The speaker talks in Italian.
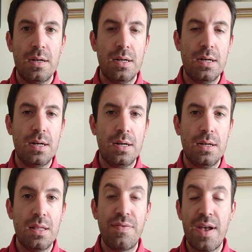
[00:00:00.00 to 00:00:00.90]

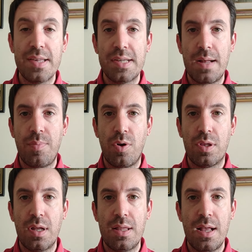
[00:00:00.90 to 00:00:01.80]
eh, difese la
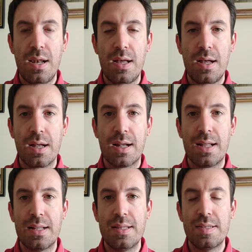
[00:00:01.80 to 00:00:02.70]
porta del
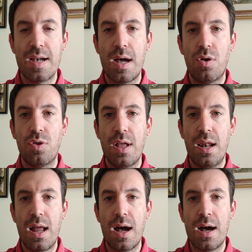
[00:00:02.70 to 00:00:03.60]
Catanzaro
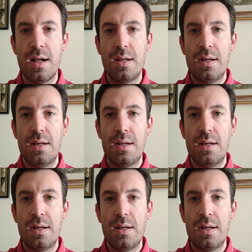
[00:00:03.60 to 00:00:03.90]
nella,